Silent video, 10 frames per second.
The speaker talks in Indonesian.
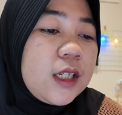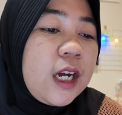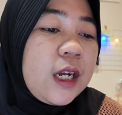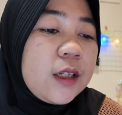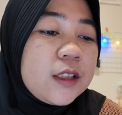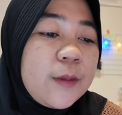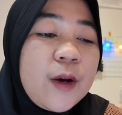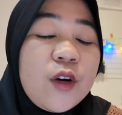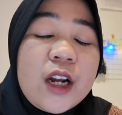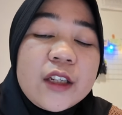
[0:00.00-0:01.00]
ah,
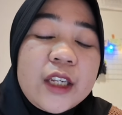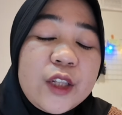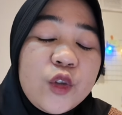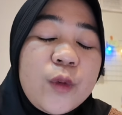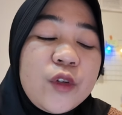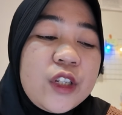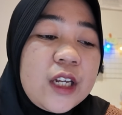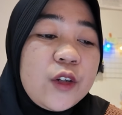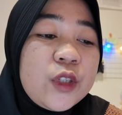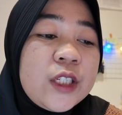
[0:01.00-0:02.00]
sama orangnya itu mau
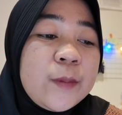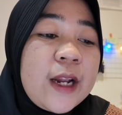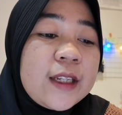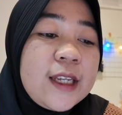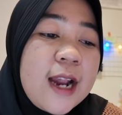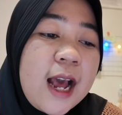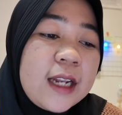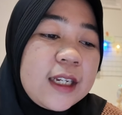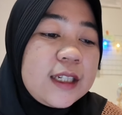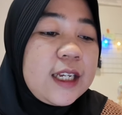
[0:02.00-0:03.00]
ditaruh di
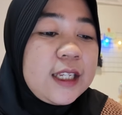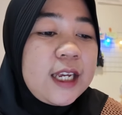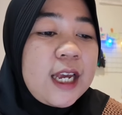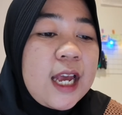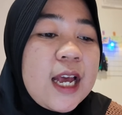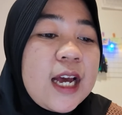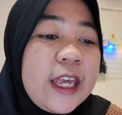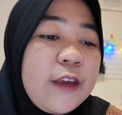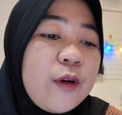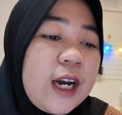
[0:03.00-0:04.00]
parkiran katanya
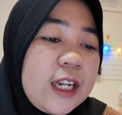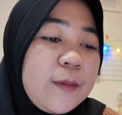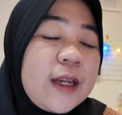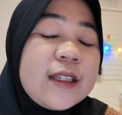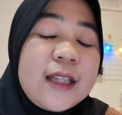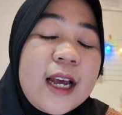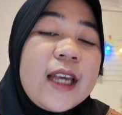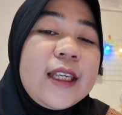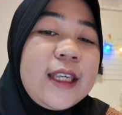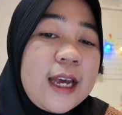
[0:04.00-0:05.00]
ayo
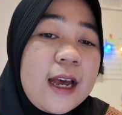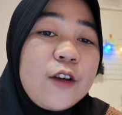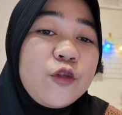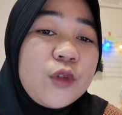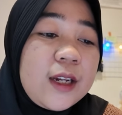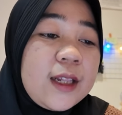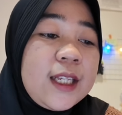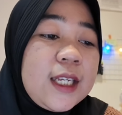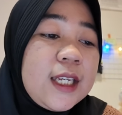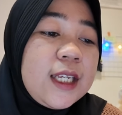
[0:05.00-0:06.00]
kalimasta ya aku
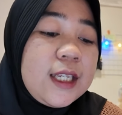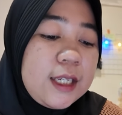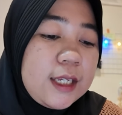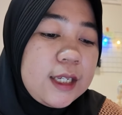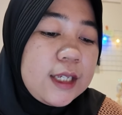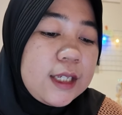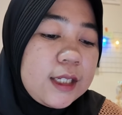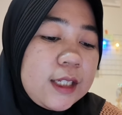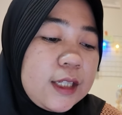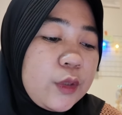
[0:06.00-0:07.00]
ngerti
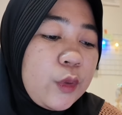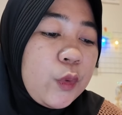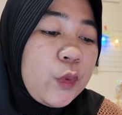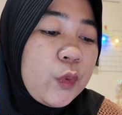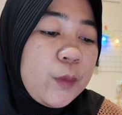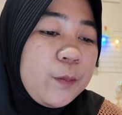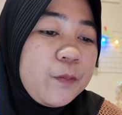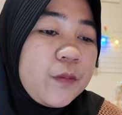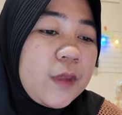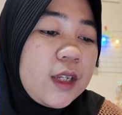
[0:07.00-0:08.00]
gitu
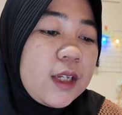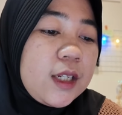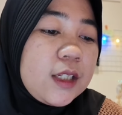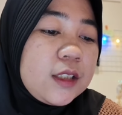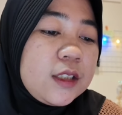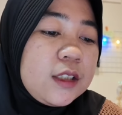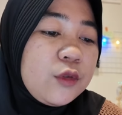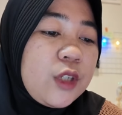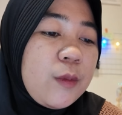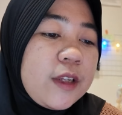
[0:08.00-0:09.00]
nah
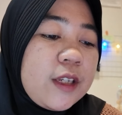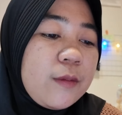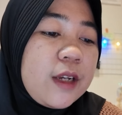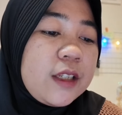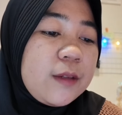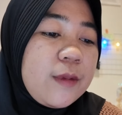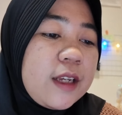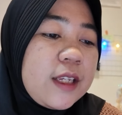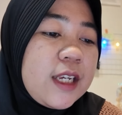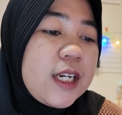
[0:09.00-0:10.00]
ini udah banyak banyak
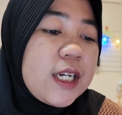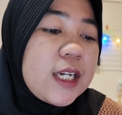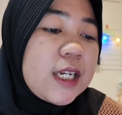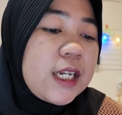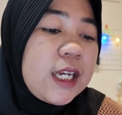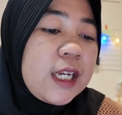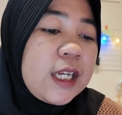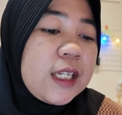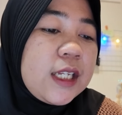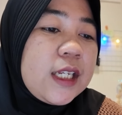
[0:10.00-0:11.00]
banyak
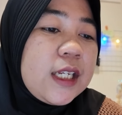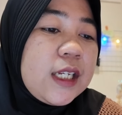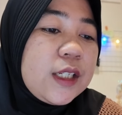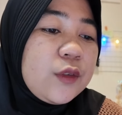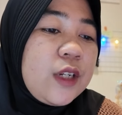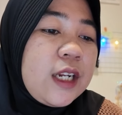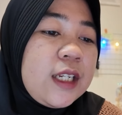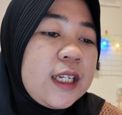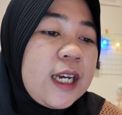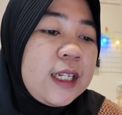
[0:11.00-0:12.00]
nah udah
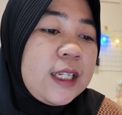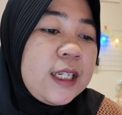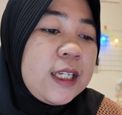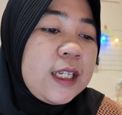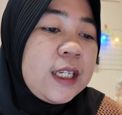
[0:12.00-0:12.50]
di hari